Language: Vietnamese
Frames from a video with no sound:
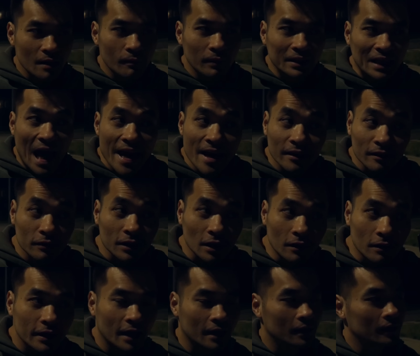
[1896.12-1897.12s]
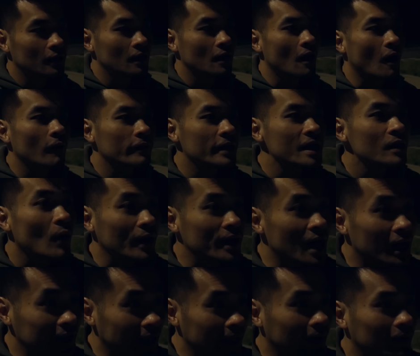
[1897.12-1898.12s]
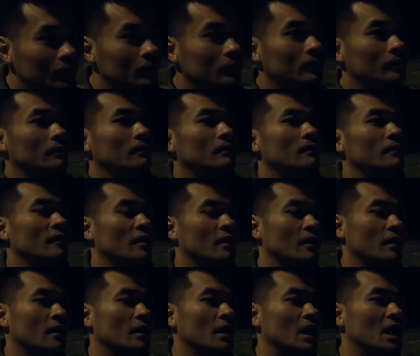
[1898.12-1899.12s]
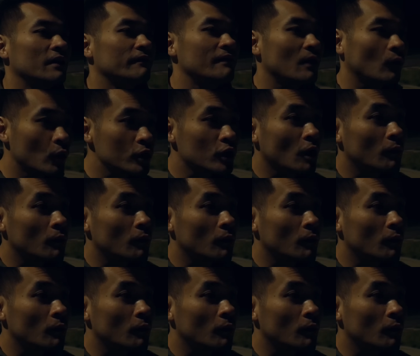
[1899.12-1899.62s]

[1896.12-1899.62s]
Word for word: trong thế giới tưởng tượng nha, họ giết ngoài đời thiệt luôn. Và cuối